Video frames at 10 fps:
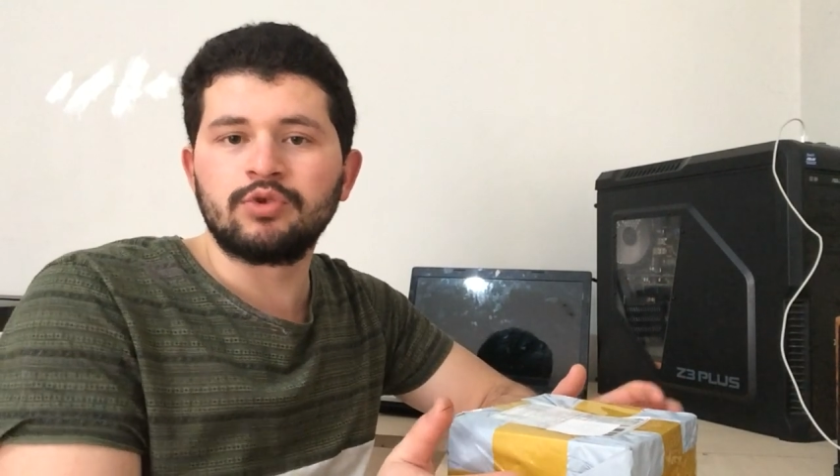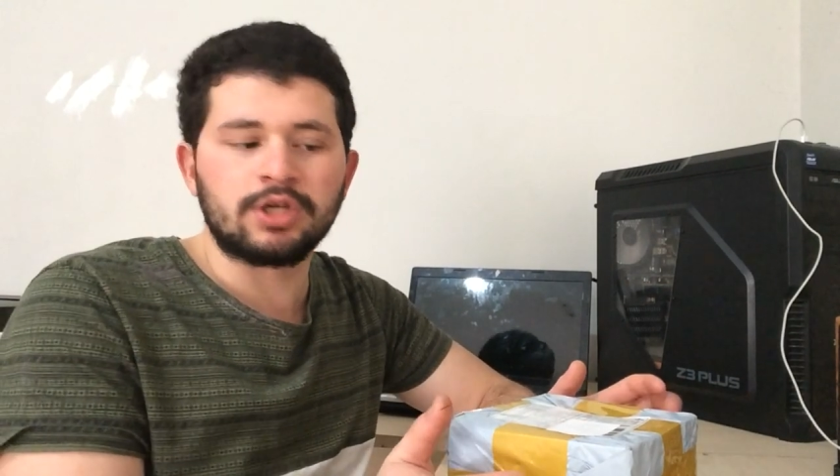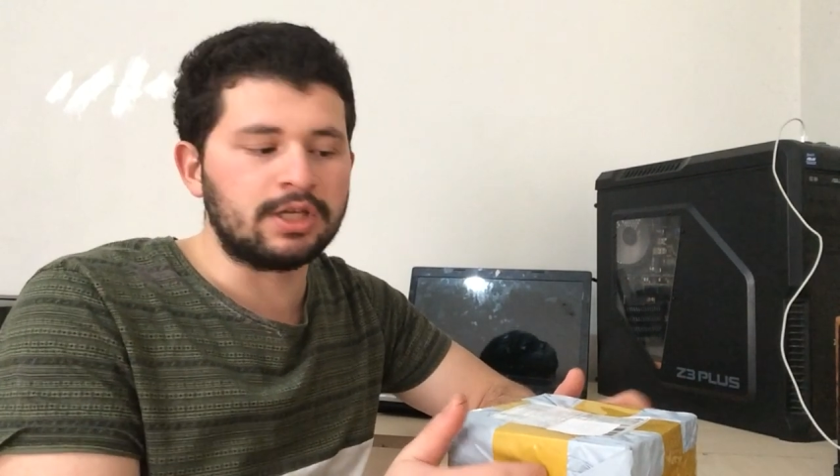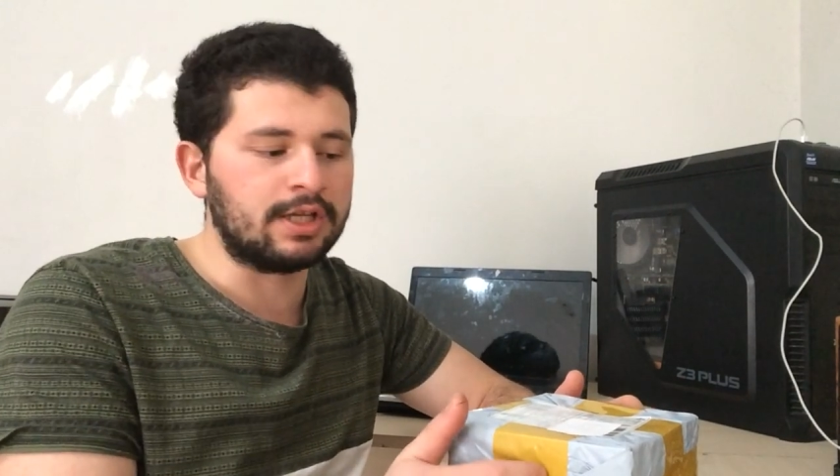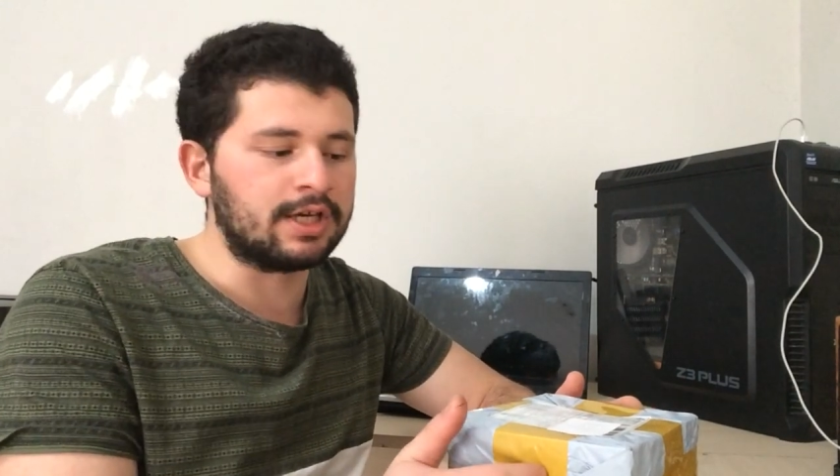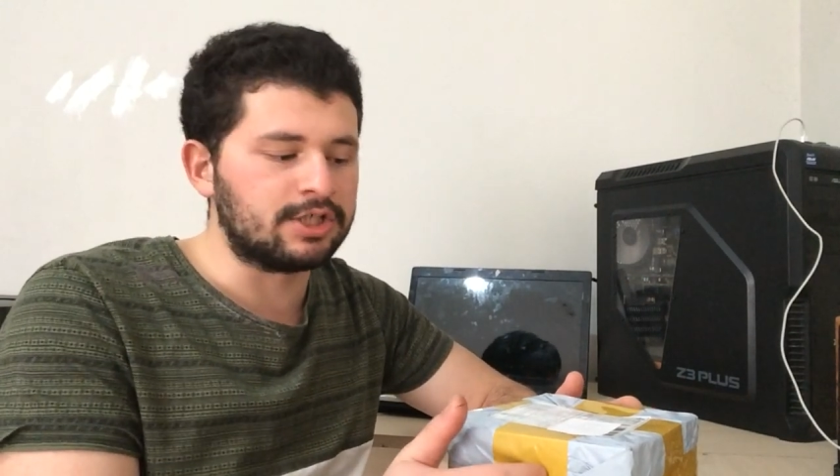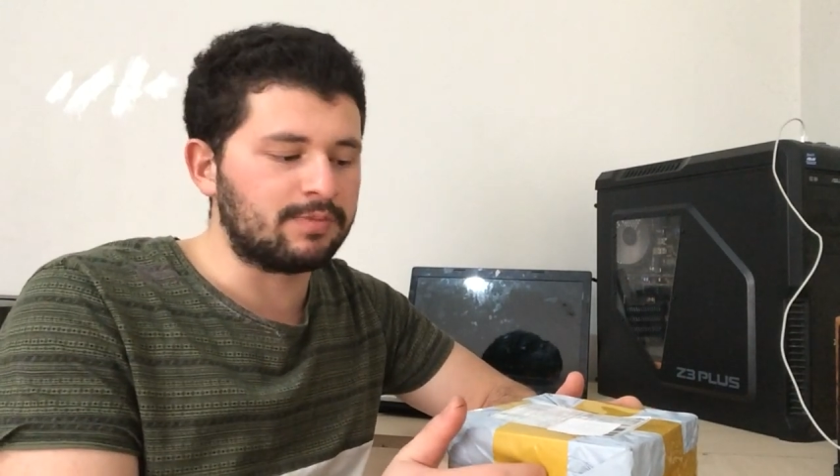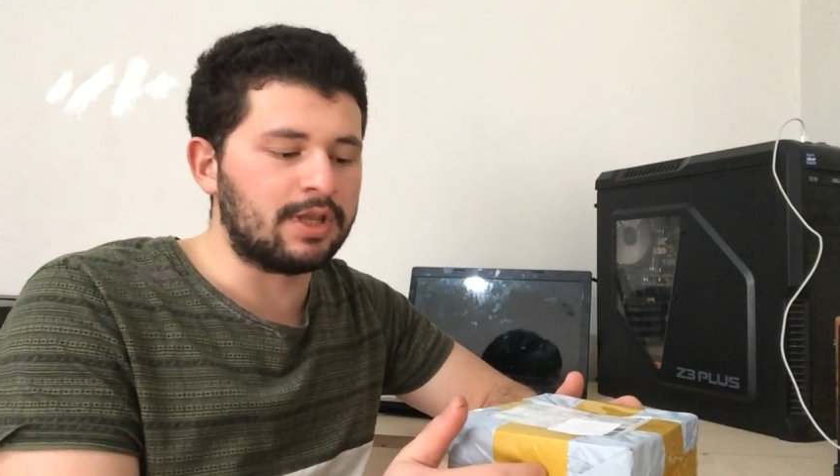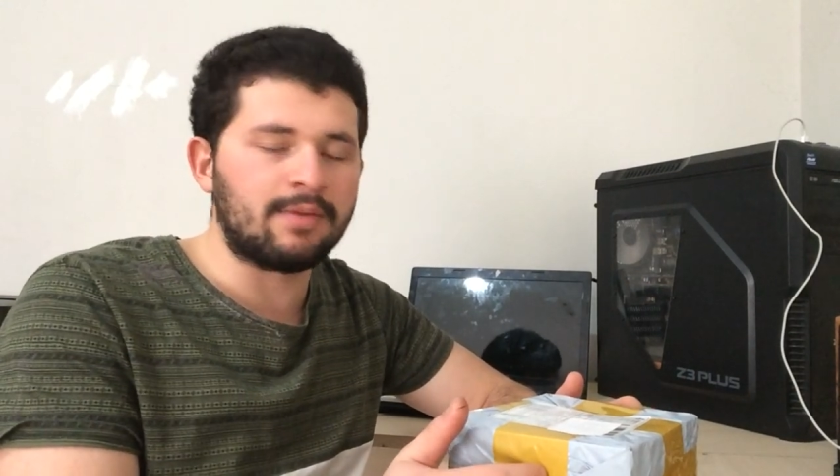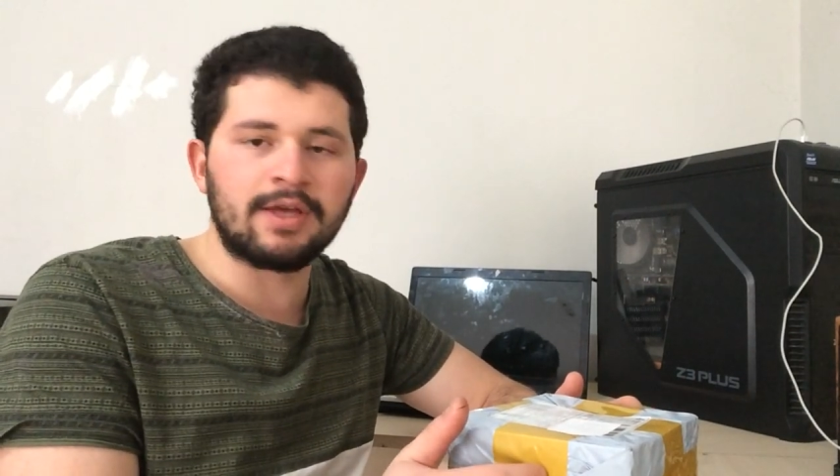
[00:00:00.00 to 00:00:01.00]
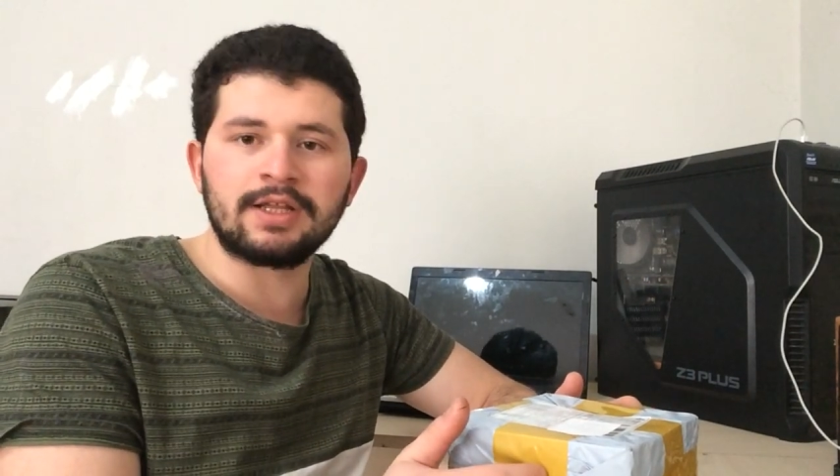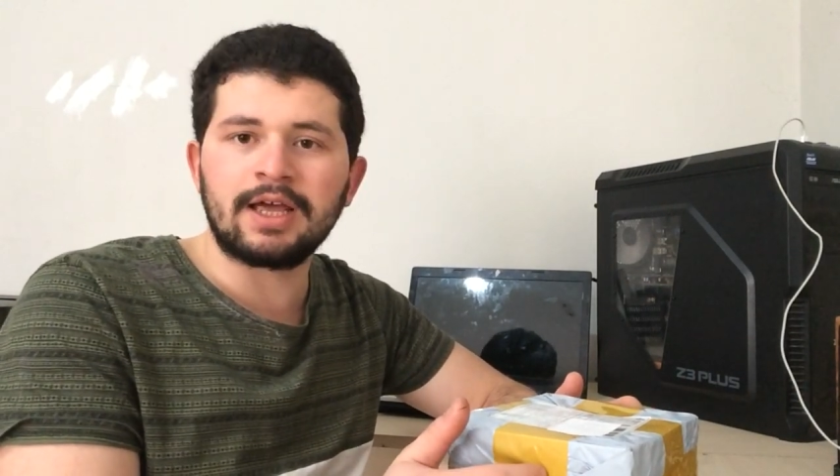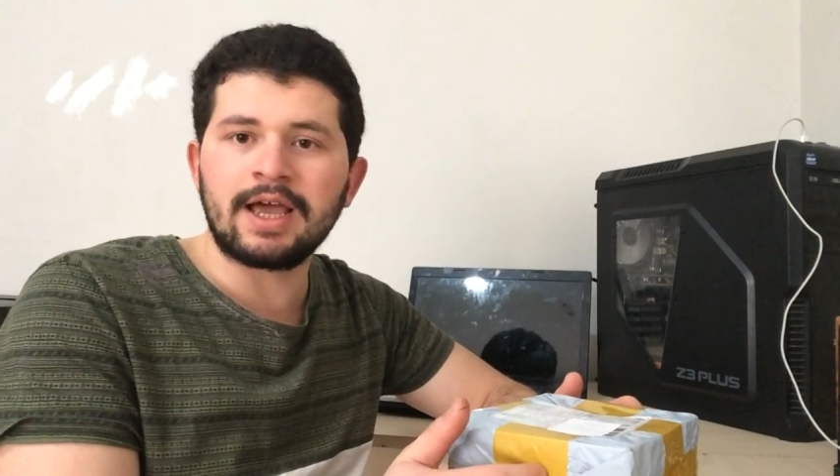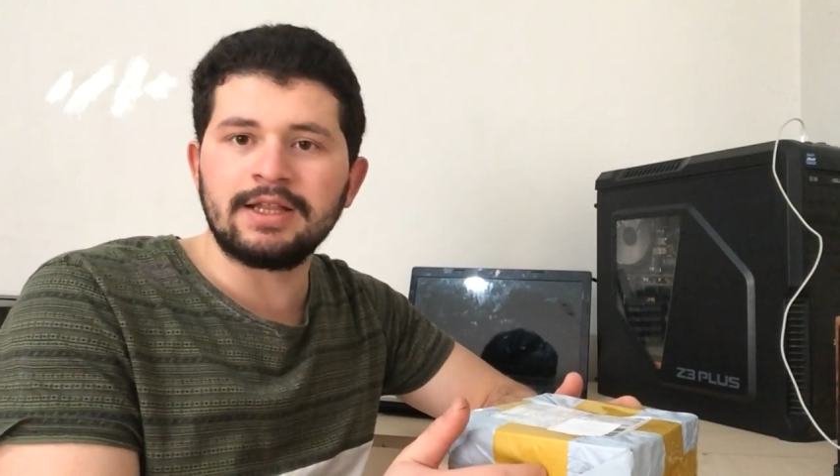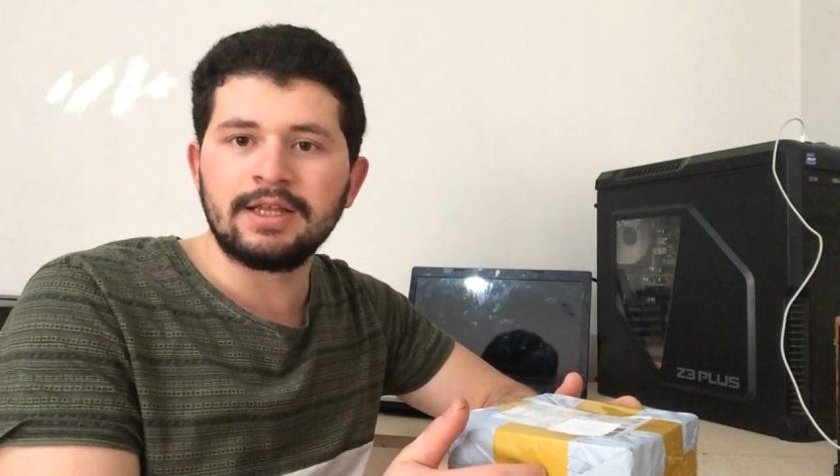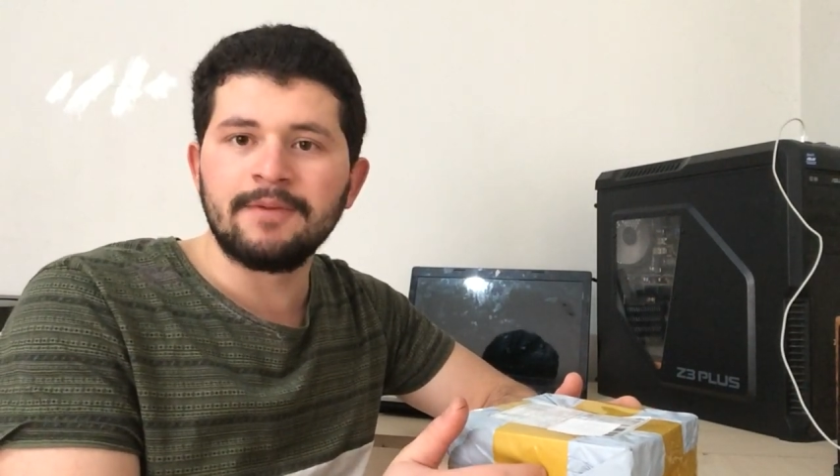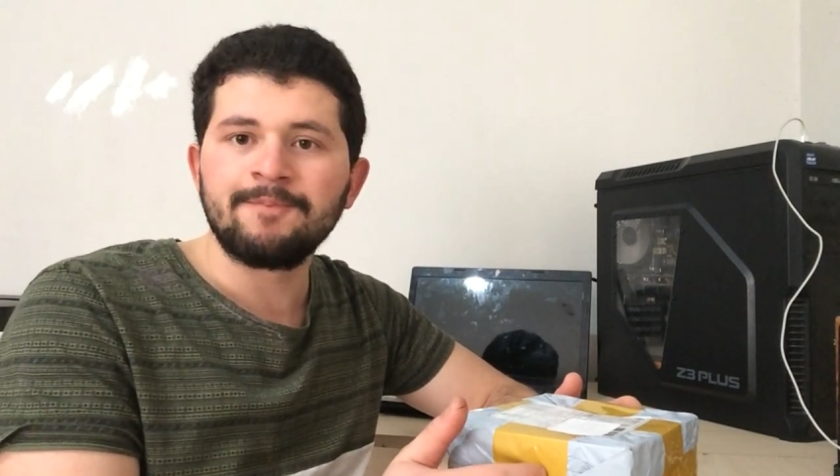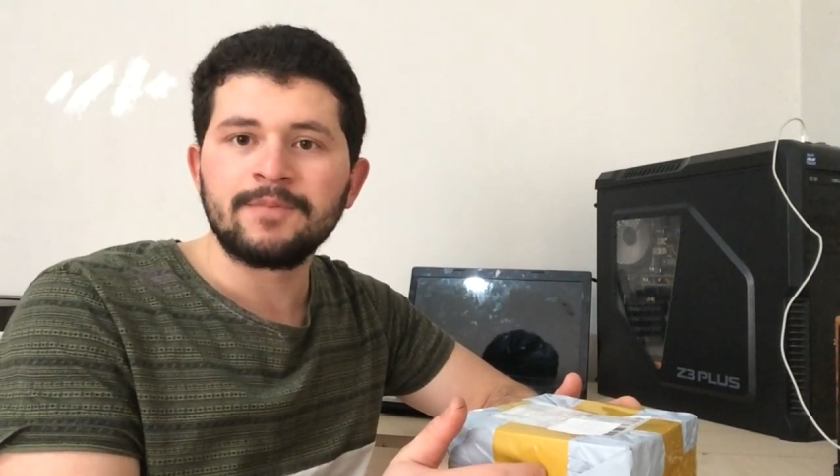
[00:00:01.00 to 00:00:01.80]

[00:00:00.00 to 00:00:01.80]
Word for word: şekilde gecikmeler meydana geldi.